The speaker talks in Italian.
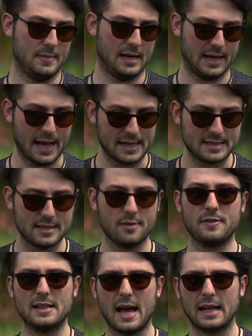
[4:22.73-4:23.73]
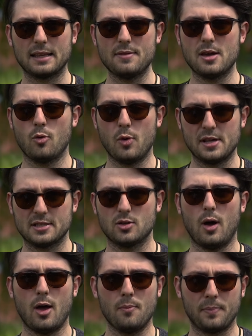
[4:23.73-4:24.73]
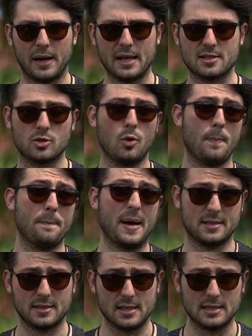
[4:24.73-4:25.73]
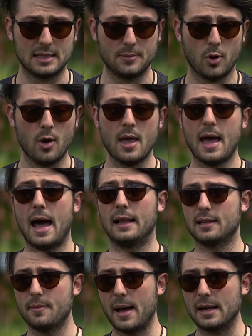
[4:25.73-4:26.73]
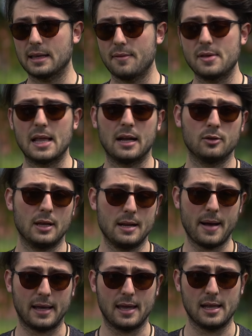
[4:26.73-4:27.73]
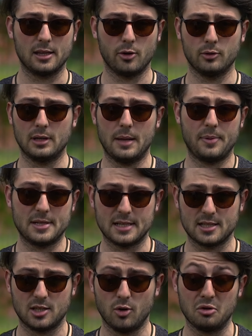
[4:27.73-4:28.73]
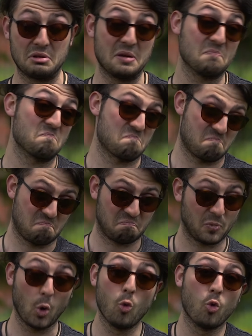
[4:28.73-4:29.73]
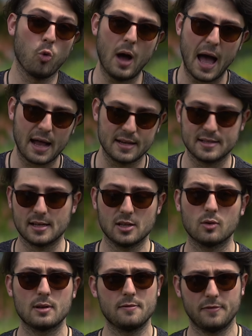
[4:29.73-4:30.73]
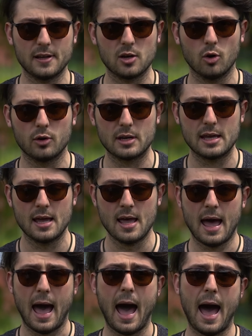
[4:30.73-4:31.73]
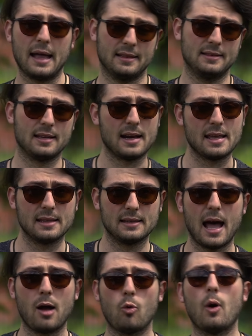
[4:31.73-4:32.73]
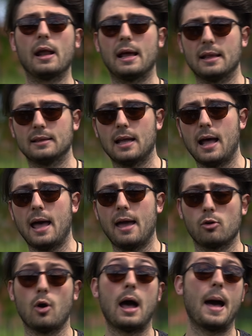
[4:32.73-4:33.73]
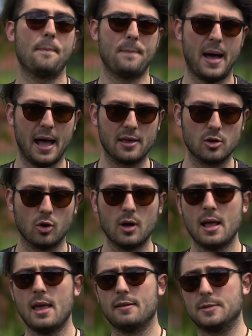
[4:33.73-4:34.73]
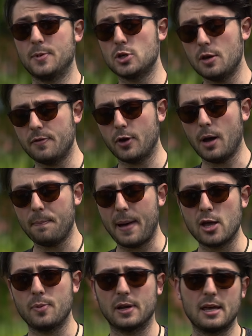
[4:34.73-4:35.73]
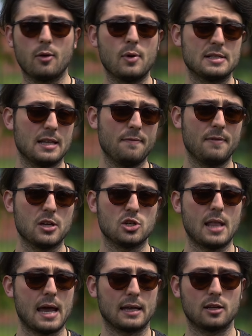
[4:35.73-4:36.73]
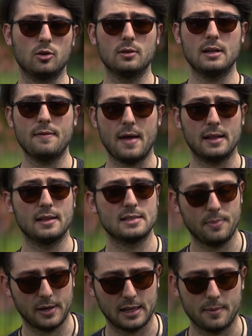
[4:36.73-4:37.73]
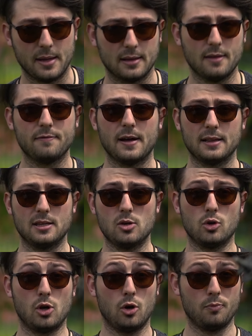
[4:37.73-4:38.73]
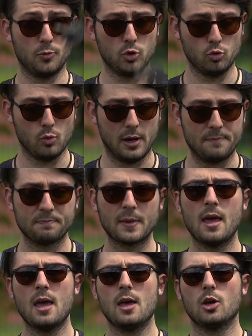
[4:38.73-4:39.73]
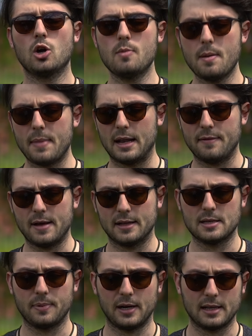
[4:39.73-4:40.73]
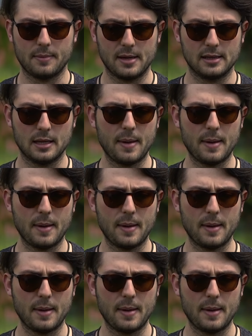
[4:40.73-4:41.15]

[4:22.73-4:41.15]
Ragazzi, fidatevi, questo è un prezzo bassissimo. Altre marche vi danno delle bacchette con delle prestazioni uguali se non inferiori a 30-40 euro a paio. Specifico a paio perché queste invece Decathlon le vende separatamente, infatti io ne ho due. Come mai le vende separatamente?